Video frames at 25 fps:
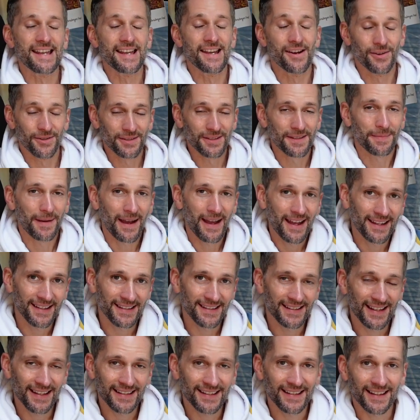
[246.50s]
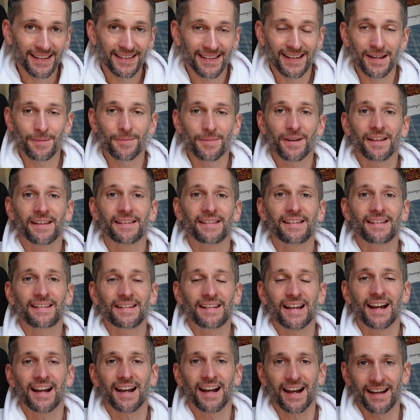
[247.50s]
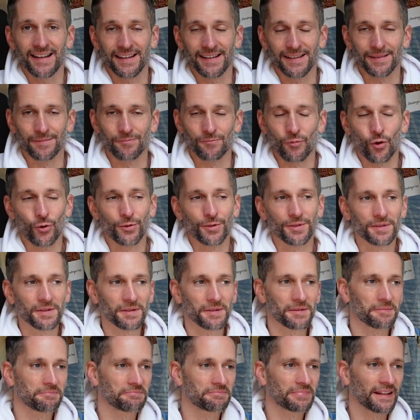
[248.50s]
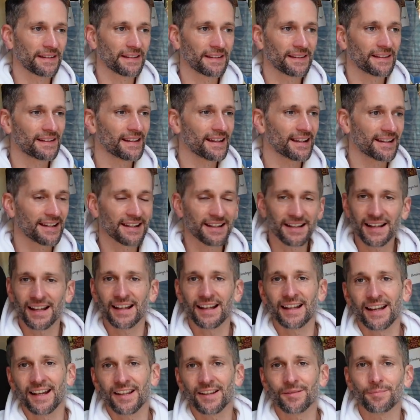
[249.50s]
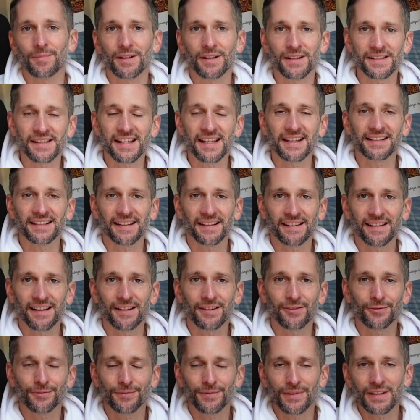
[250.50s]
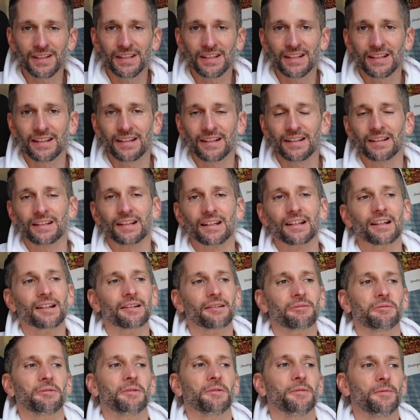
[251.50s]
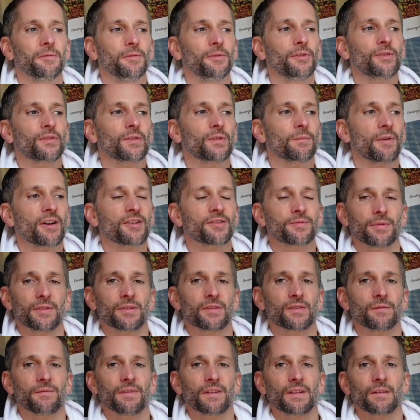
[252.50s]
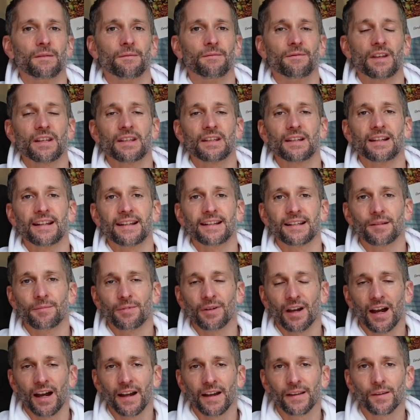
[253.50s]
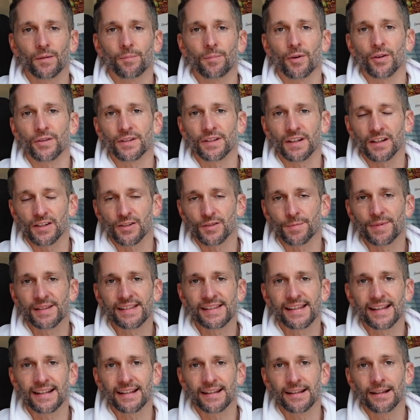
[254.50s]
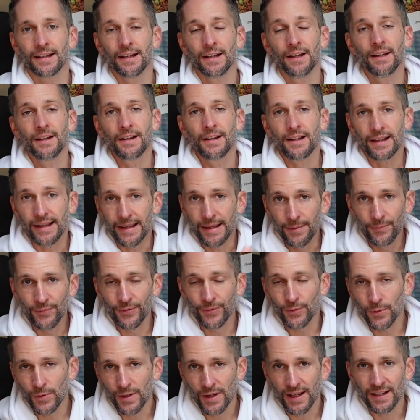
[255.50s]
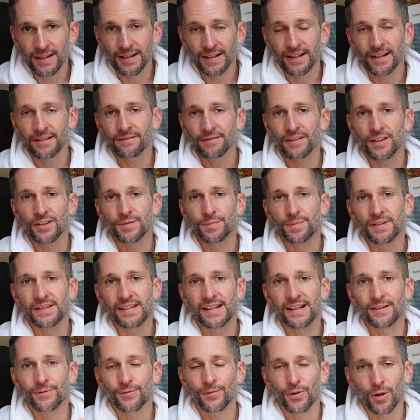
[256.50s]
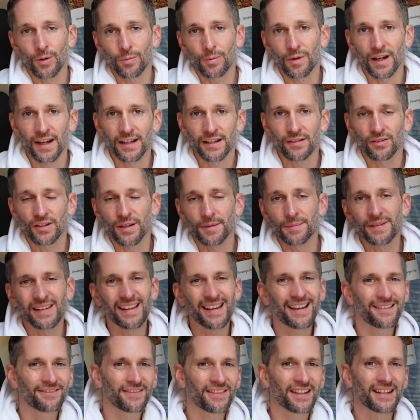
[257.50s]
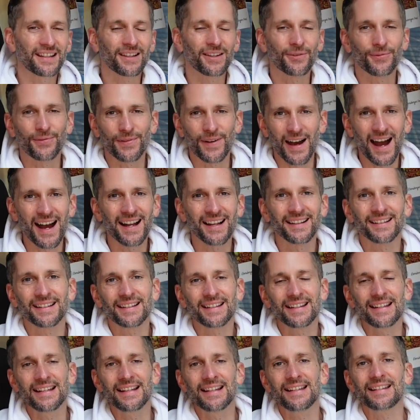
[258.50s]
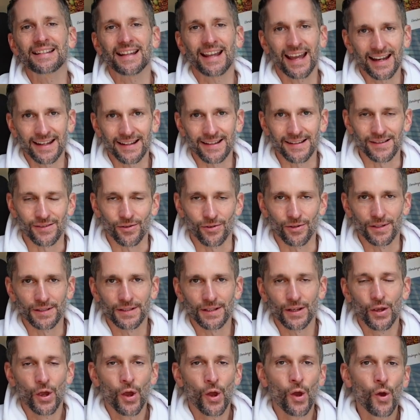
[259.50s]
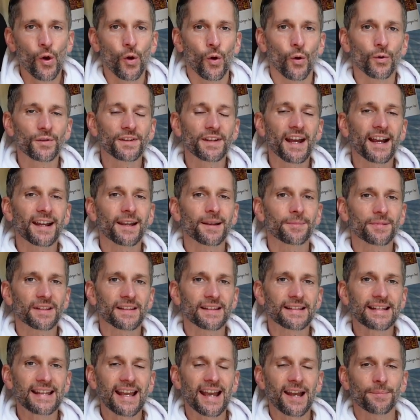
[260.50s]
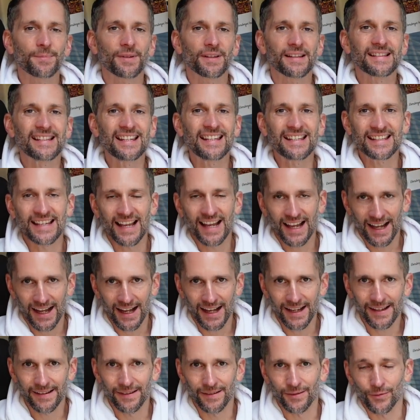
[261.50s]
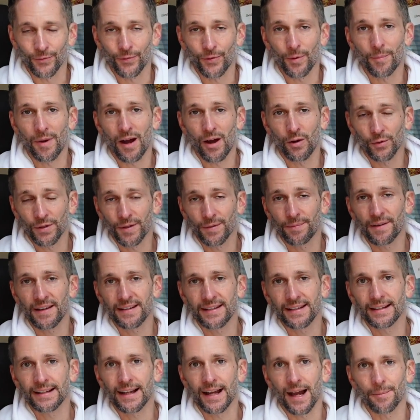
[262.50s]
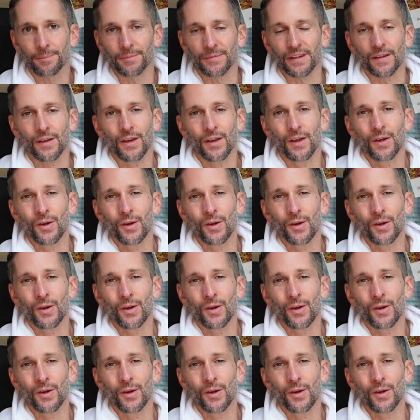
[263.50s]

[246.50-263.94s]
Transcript: Ja, und zwar ist das das Thema sicher reisen. Und äh, das ist ja generell erstmal sehr interessant und wichtig. Da äh, ist zum Beispiel zu wissen, welche Länder bereise, brauche ich da spezielle Impfungen, irgendwelche speziellen Vorbereitungen, gibt es ja irgendwelche Gefahren, die ich kennen sollte. Und da gibt es die App Sicher Reisen vom Auswärtigen Amt.